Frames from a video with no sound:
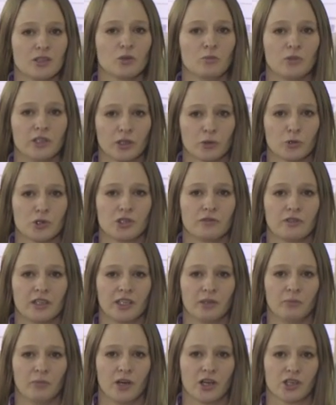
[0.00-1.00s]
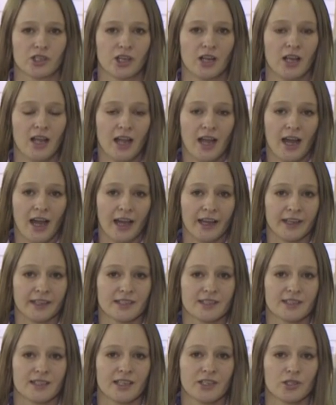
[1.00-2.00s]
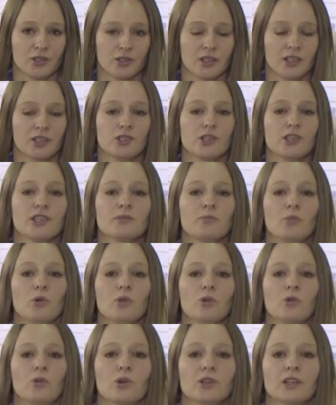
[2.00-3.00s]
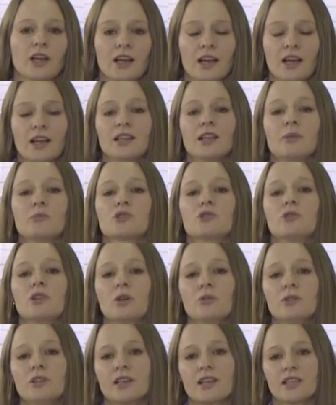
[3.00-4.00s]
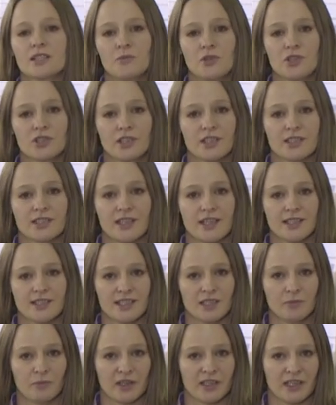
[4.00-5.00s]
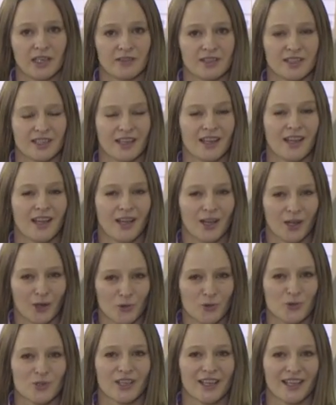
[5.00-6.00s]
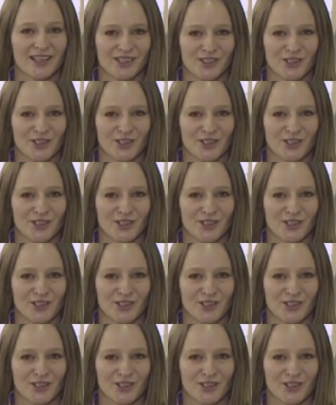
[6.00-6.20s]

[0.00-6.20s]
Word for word: дублирующего экипажа. А это значит, через полгода на Международной космической станции появится русская